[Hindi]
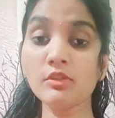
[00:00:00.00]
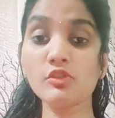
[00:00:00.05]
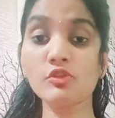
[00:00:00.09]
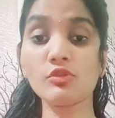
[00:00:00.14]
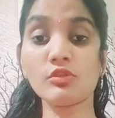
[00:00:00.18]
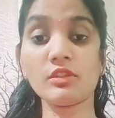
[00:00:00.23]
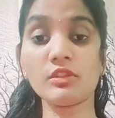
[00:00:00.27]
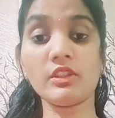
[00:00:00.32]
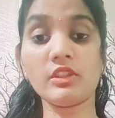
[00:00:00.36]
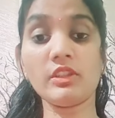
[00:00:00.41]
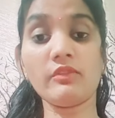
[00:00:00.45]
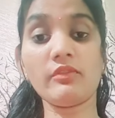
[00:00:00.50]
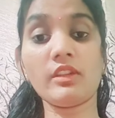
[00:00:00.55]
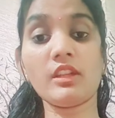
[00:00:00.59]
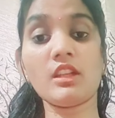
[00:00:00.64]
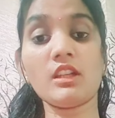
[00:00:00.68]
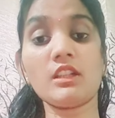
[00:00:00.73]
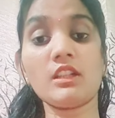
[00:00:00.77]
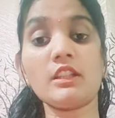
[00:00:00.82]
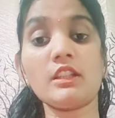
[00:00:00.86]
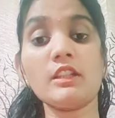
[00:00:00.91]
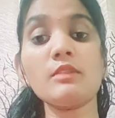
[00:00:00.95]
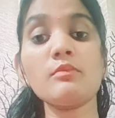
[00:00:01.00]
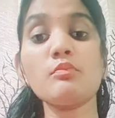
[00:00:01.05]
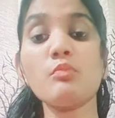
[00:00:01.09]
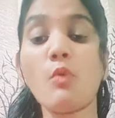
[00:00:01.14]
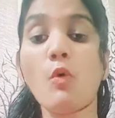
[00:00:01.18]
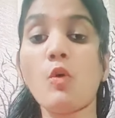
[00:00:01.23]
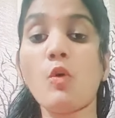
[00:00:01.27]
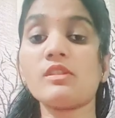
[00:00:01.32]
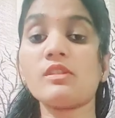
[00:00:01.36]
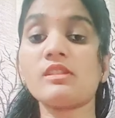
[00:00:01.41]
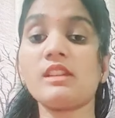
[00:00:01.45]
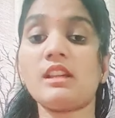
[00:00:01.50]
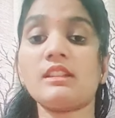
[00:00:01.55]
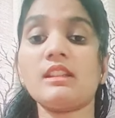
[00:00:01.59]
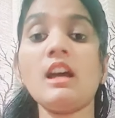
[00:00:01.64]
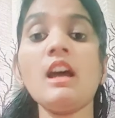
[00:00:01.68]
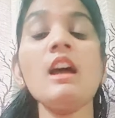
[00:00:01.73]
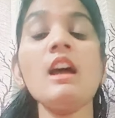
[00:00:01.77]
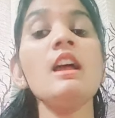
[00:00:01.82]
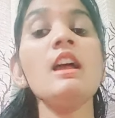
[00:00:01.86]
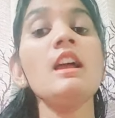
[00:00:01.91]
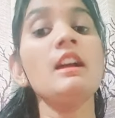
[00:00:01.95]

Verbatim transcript: मेच्योर डिलीवरी का डर बहुत ज़्यादा